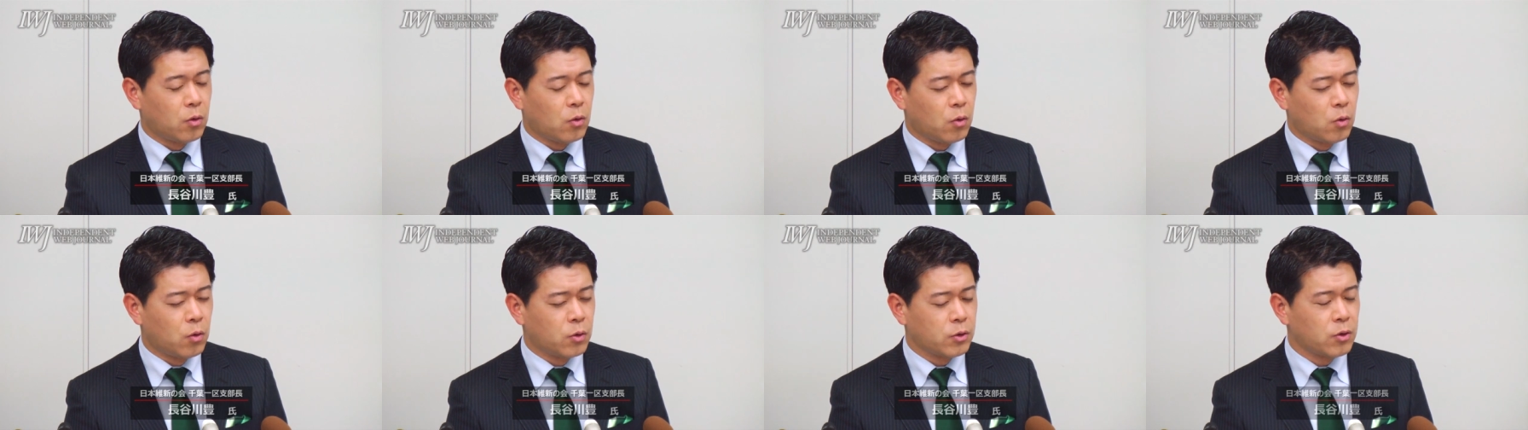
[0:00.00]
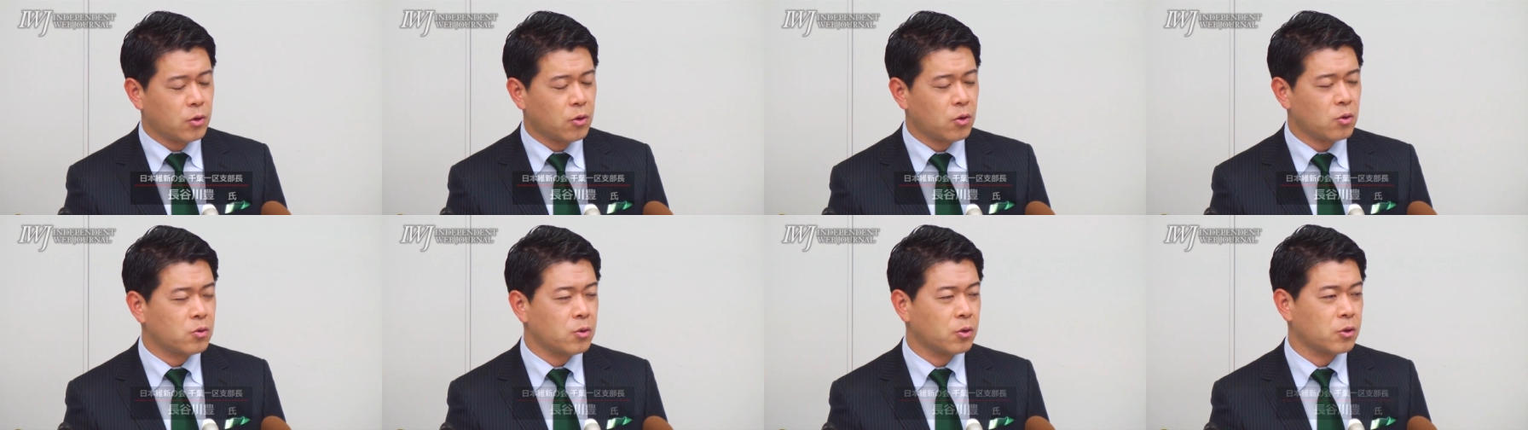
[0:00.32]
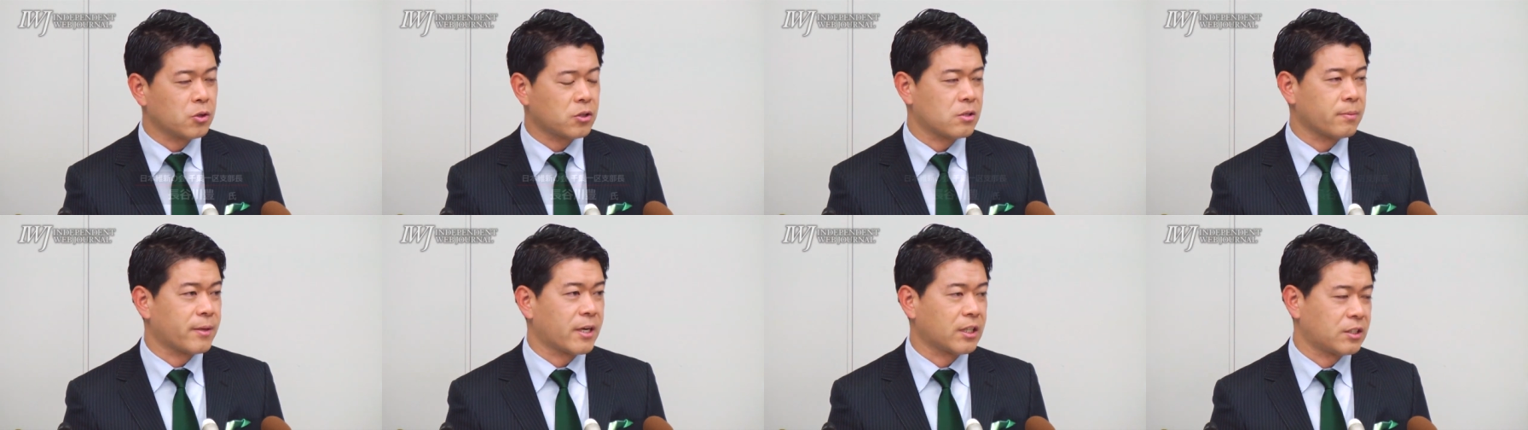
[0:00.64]
驚くほ
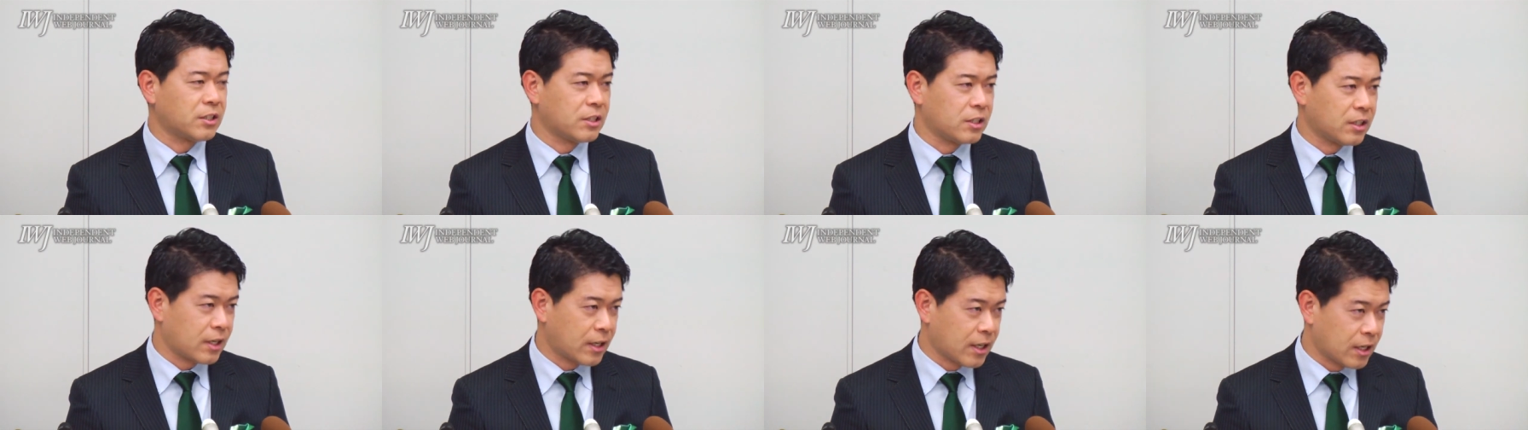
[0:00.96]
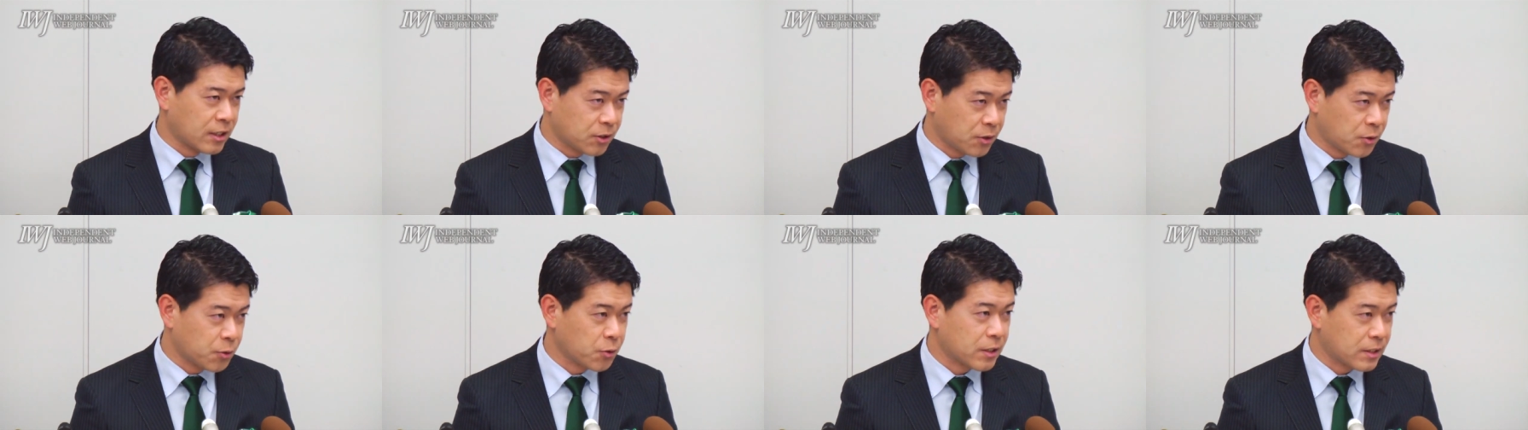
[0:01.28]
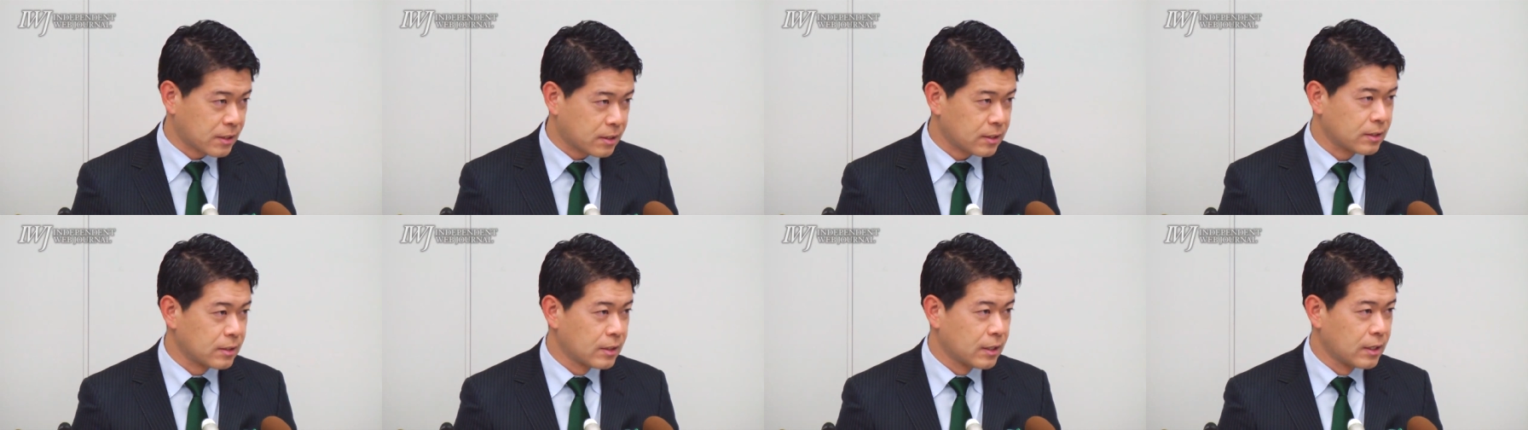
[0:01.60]
ど素晴らしい環境で
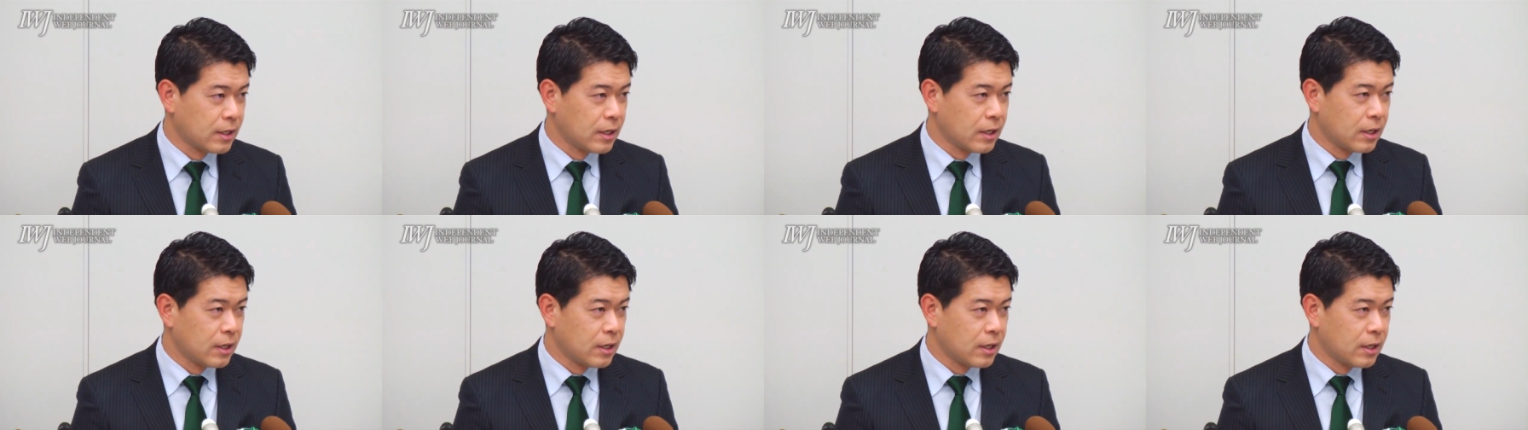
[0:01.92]
す